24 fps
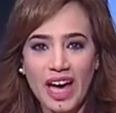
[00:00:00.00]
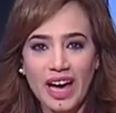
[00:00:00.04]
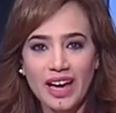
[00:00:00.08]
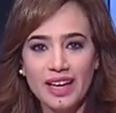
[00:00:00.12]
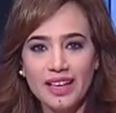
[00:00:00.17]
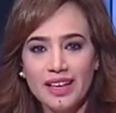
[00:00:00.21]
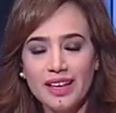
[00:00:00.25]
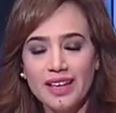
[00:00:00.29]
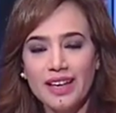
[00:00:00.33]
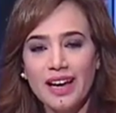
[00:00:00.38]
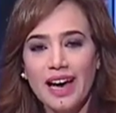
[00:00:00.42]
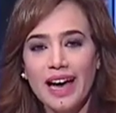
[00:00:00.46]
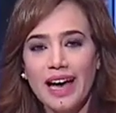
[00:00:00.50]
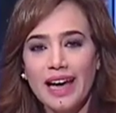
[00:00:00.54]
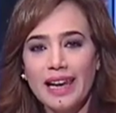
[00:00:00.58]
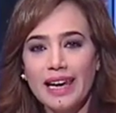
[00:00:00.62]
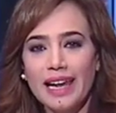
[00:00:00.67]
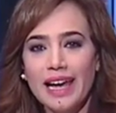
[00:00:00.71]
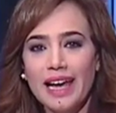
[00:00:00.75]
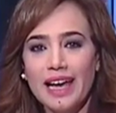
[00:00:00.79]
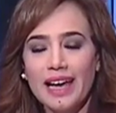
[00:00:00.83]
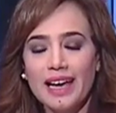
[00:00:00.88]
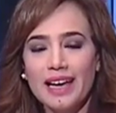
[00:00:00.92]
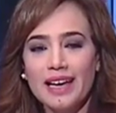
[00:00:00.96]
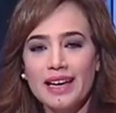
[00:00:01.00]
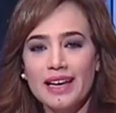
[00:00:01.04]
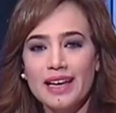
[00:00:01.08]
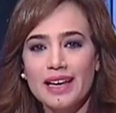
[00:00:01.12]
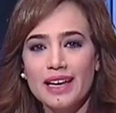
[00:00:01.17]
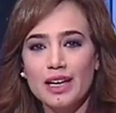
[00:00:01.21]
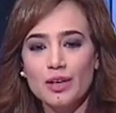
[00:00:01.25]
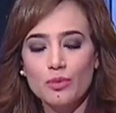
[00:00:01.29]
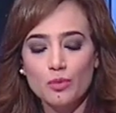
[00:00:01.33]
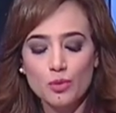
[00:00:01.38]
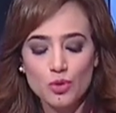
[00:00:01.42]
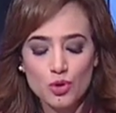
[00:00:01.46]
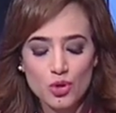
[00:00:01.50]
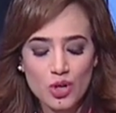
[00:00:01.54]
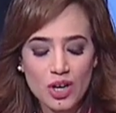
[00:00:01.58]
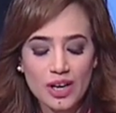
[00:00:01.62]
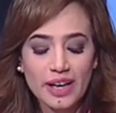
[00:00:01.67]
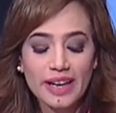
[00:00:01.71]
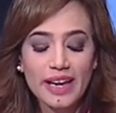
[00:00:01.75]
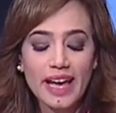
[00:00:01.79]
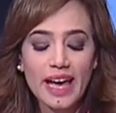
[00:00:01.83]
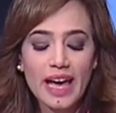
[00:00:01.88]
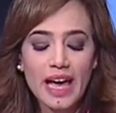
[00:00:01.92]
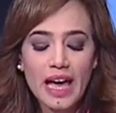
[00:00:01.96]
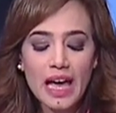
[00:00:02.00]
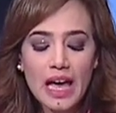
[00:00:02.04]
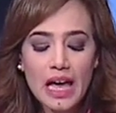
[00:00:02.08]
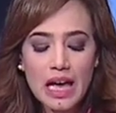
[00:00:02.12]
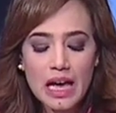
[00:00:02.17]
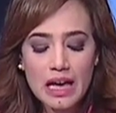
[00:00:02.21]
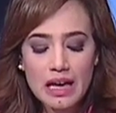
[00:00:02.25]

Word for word: حقيقي على آه، المشاركة